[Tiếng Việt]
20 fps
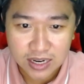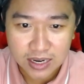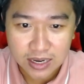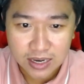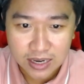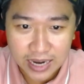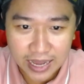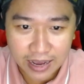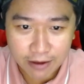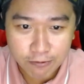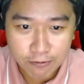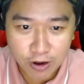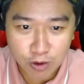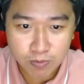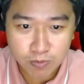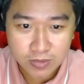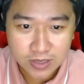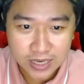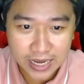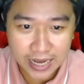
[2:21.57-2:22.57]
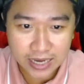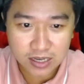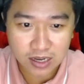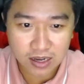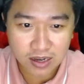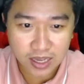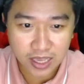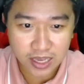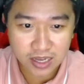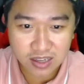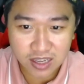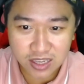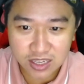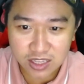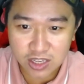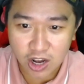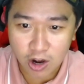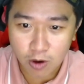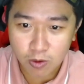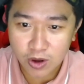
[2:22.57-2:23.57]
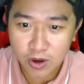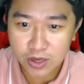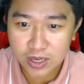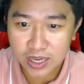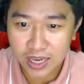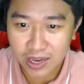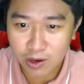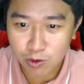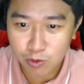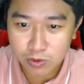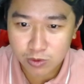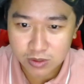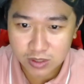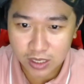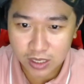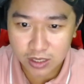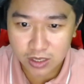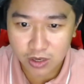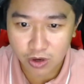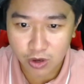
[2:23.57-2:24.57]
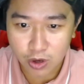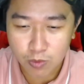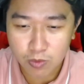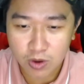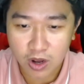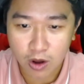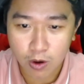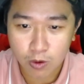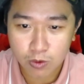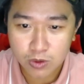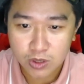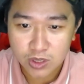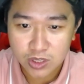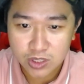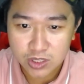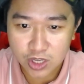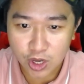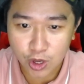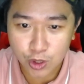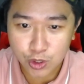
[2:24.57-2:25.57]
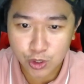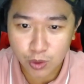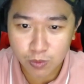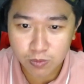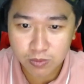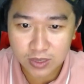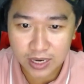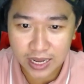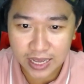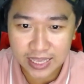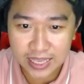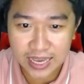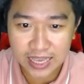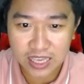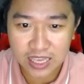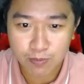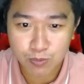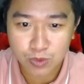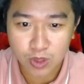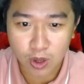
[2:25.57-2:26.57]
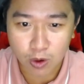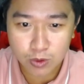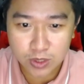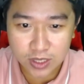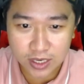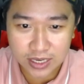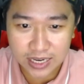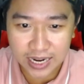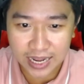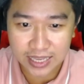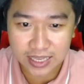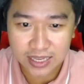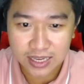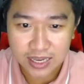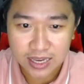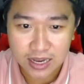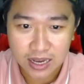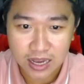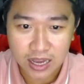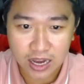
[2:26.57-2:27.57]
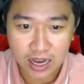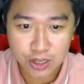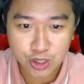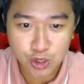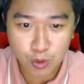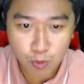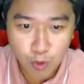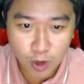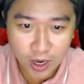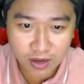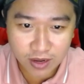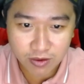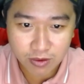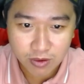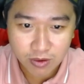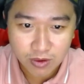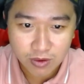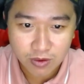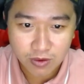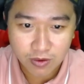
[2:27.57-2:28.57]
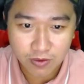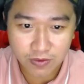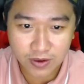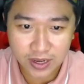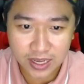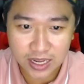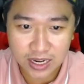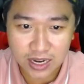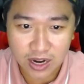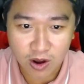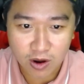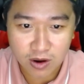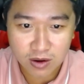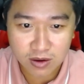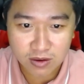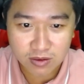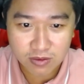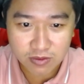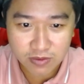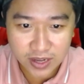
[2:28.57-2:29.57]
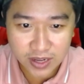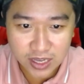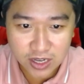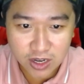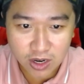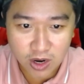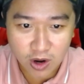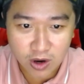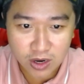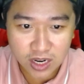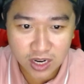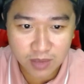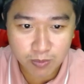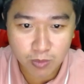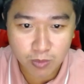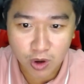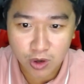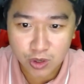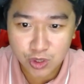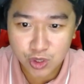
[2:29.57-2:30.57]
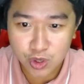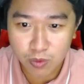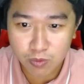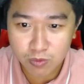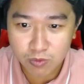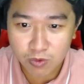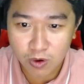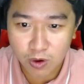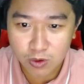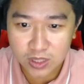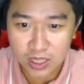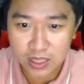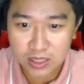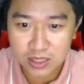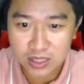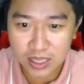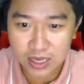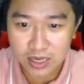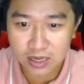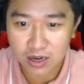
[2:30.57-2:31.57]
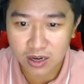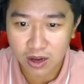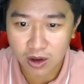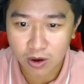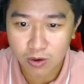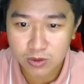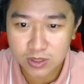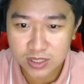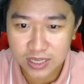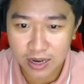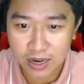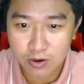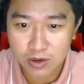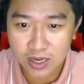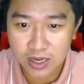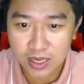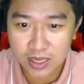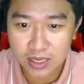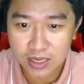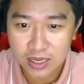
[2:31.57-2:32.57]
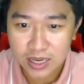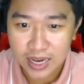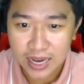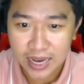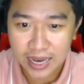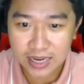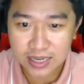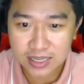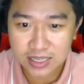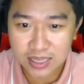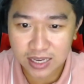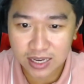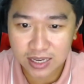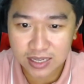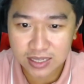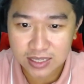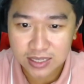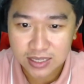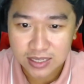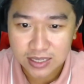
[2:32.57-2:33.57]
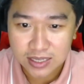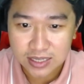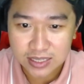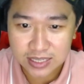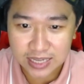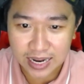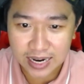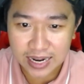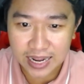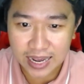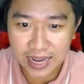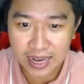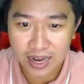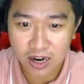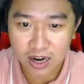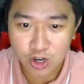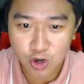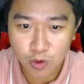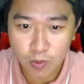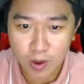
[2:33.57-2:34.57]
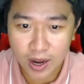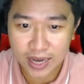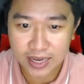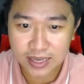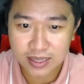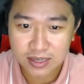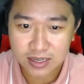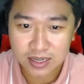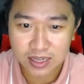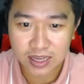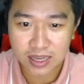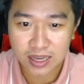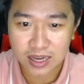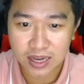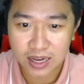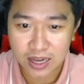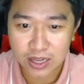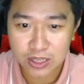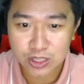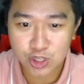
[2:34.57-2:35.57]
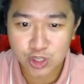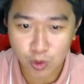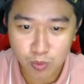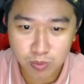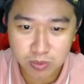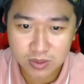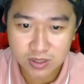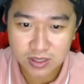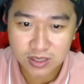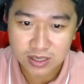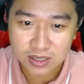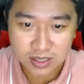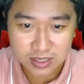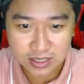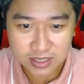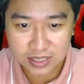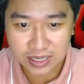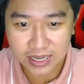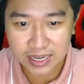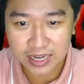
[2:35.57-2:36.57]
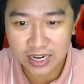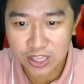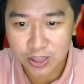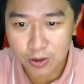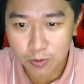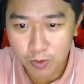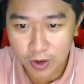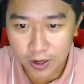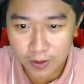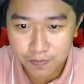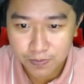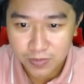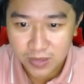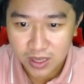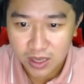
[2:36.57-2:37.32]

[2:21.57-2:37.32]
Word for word: Lạc Phong đang thực hiện ý đồ lôi kéo những người ủng hộ cho chúng để gia nhập tổ chức này ở Trung Quốc vì đoạn vì có đoạn clip bọn chúng vô tình tiết lộ sau khi ăn chơi xả ga ở Dubai thì uh, chúng sẽ đi Trung Quốc.